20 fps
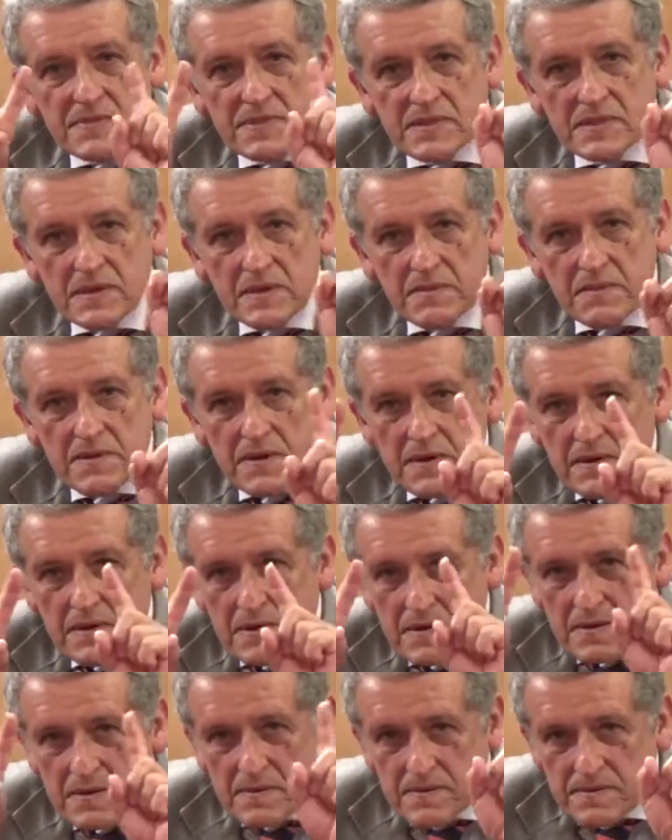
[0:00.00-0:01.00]

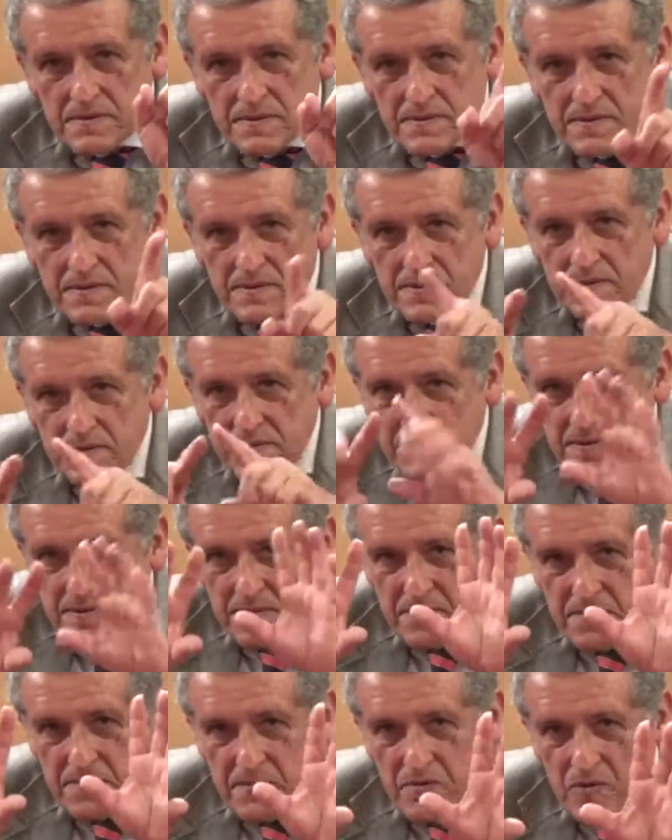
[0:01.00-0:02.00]
debe
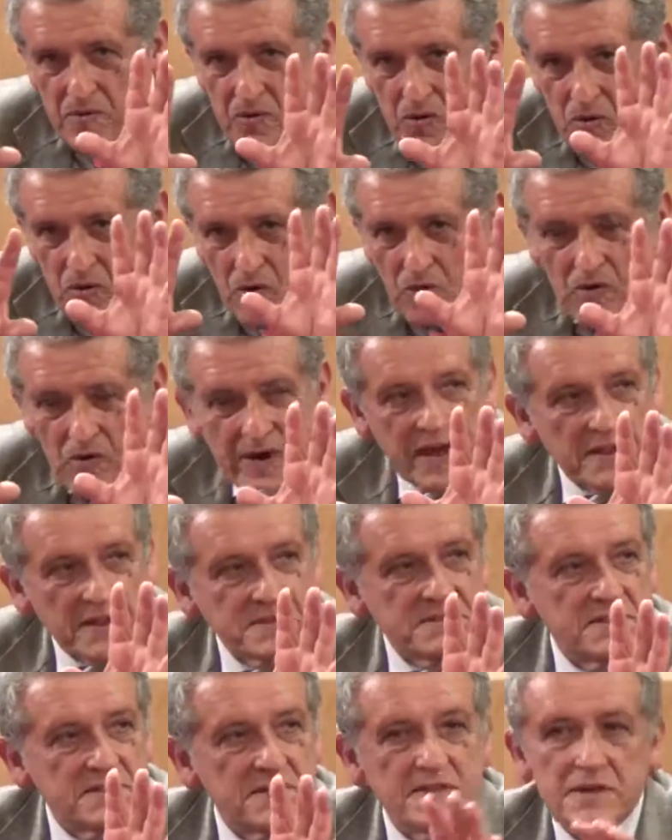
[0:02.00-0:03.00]
eh,
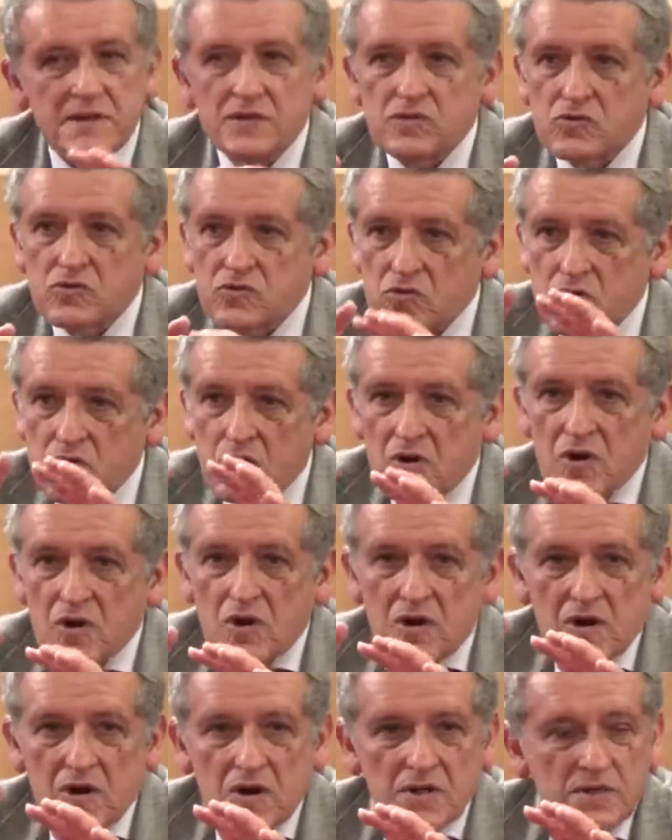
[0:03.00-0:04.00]
colocarse dentro
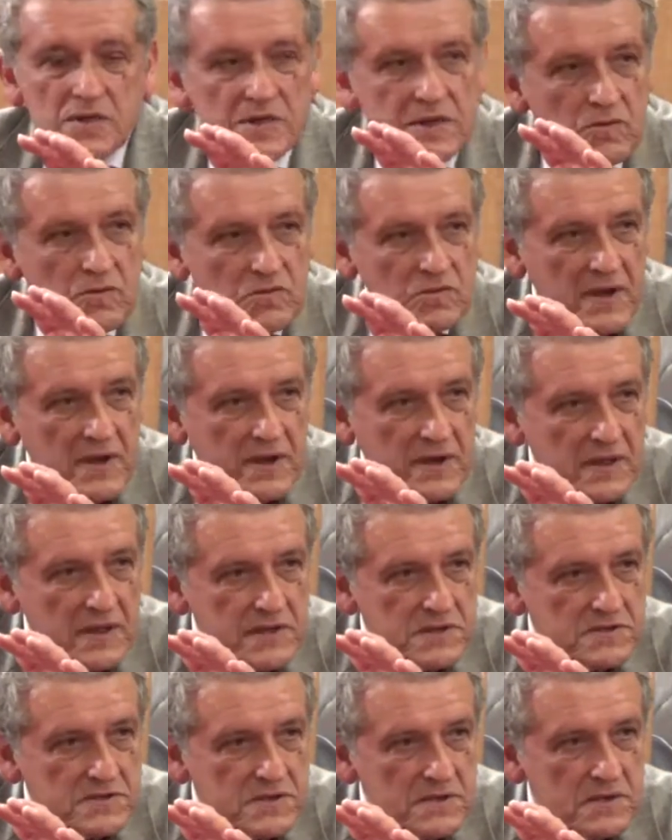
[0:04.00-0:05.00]
de una
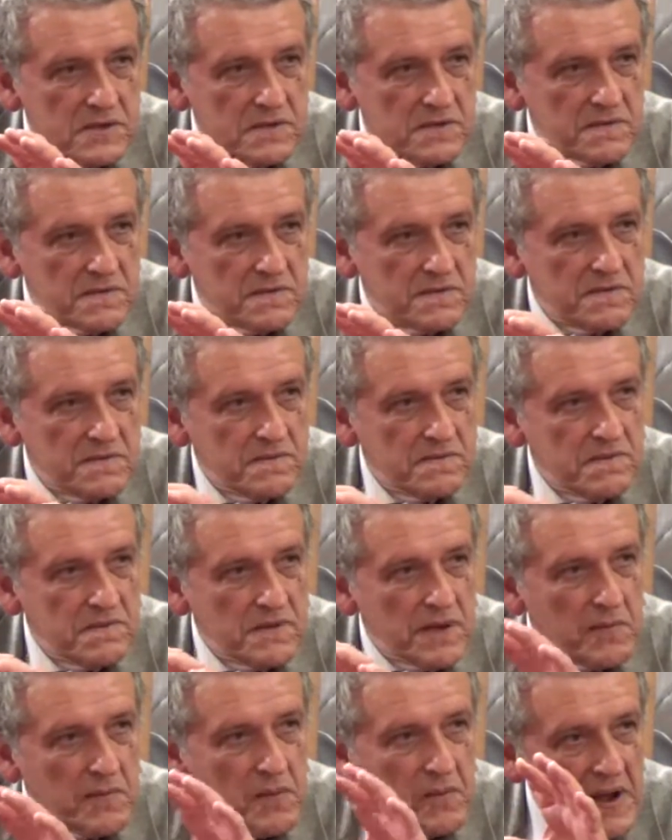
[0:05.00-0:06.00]
crisis,
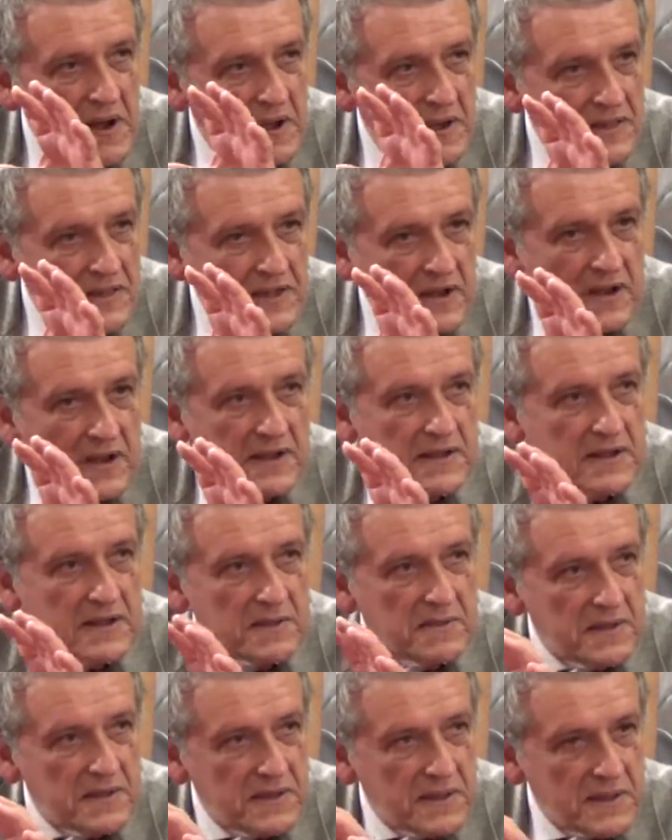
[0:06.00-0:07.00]
digamos, más general y que
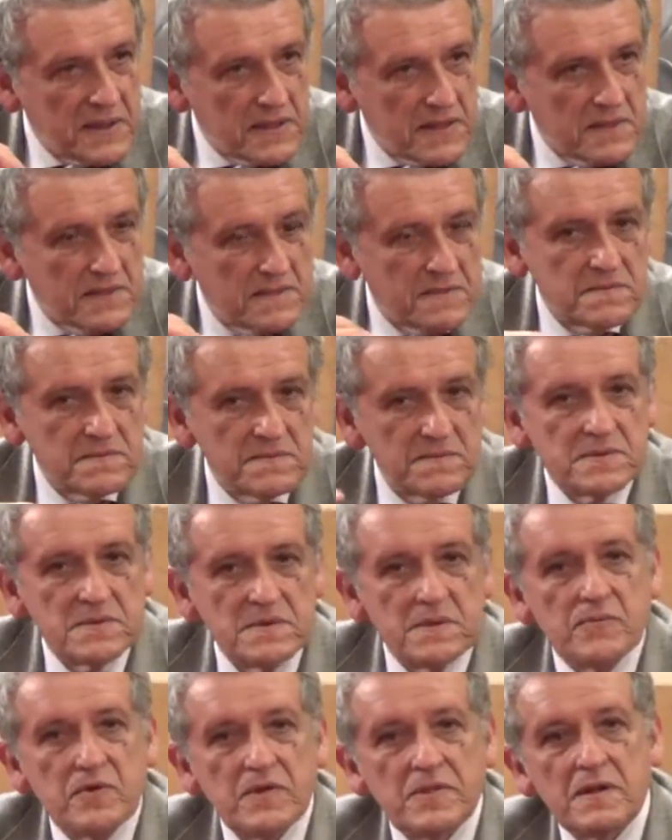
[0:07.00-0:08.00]
venía de
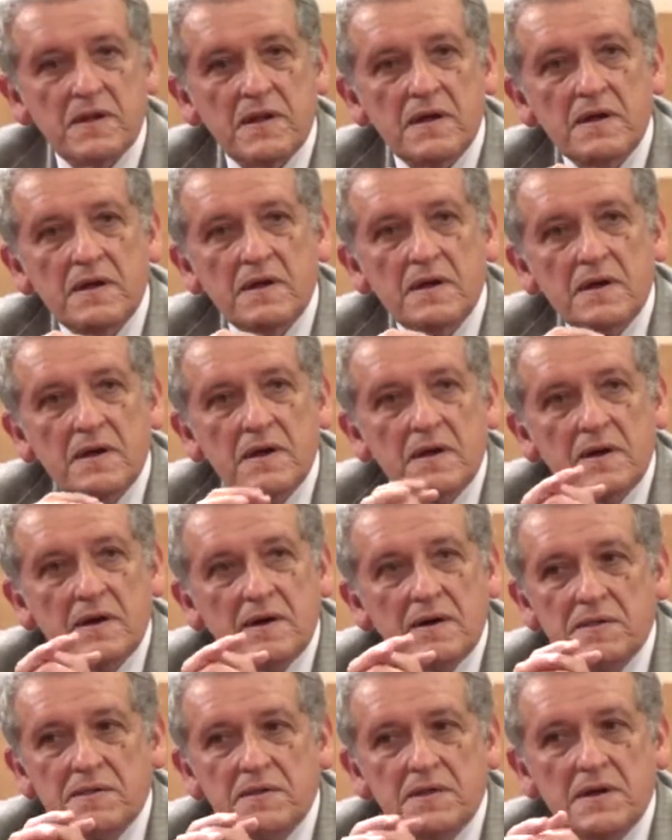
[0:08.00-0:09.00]
tiempo atrás,
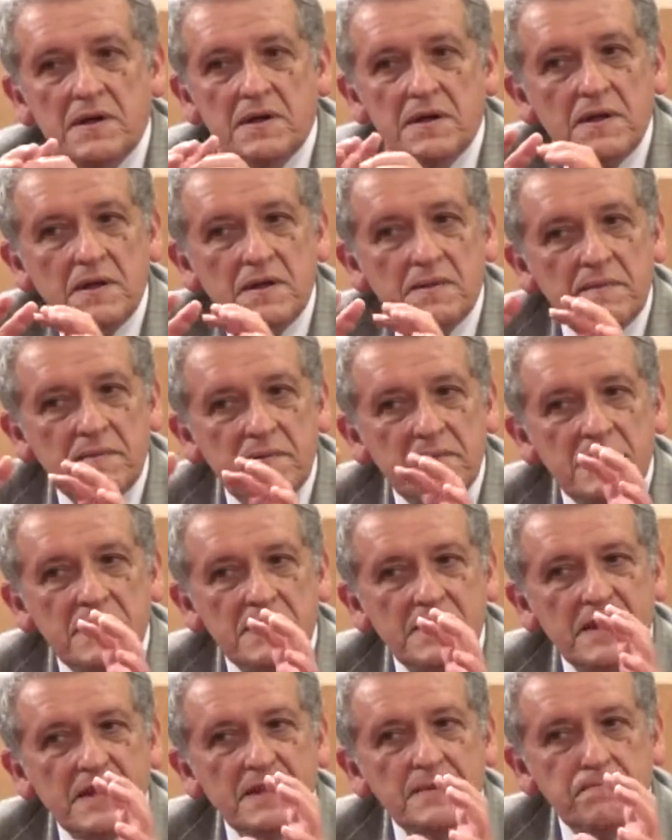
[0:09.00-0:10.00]

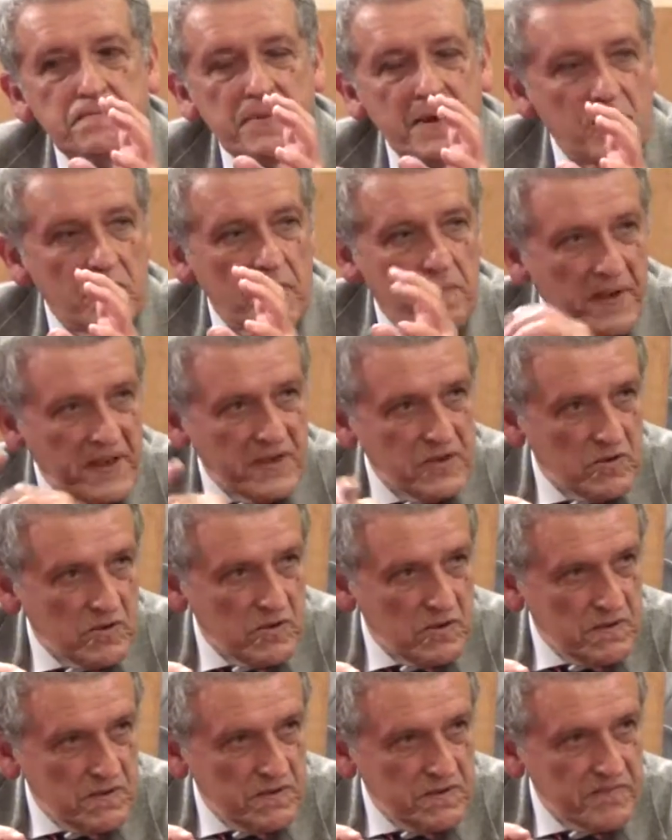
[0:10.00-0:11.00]
del imperio
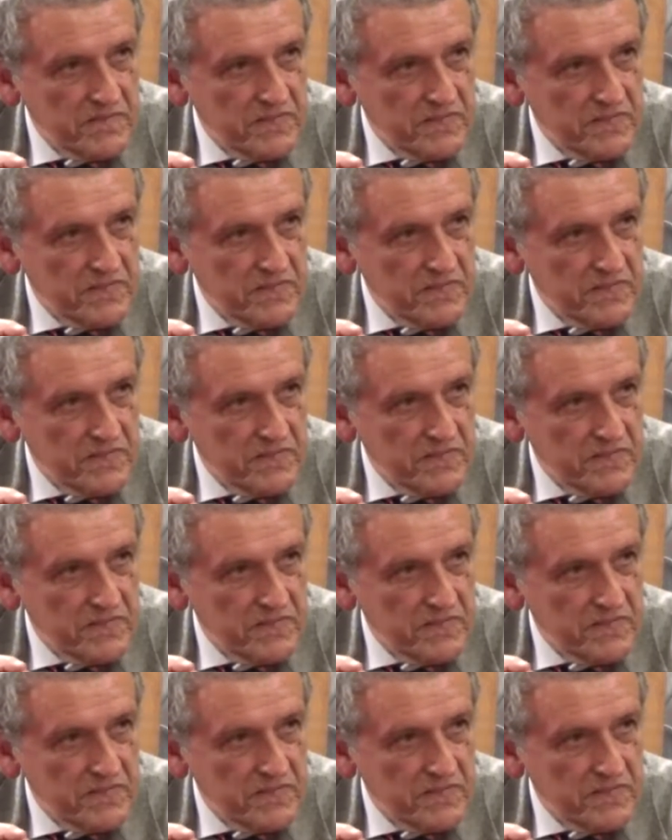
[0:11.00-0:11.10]
español